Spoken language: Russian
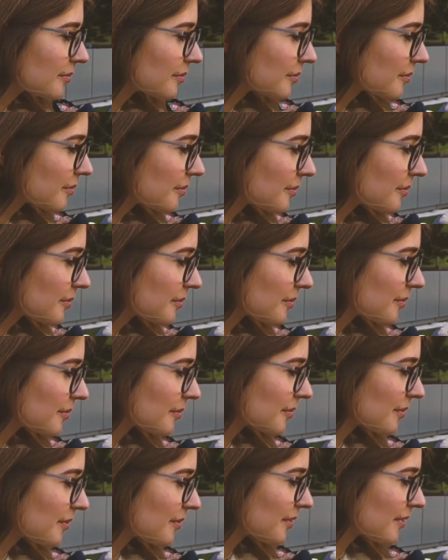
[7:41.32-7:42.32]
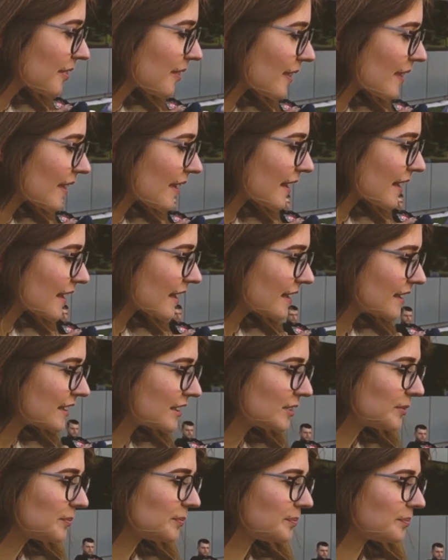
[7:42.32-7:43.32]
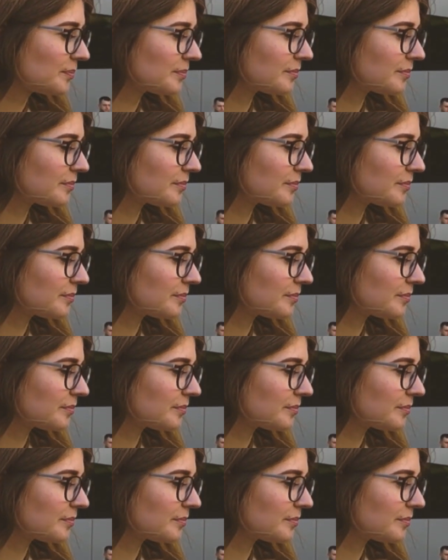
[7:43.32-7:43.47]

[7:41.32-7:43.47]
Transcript: И э, прием пилюль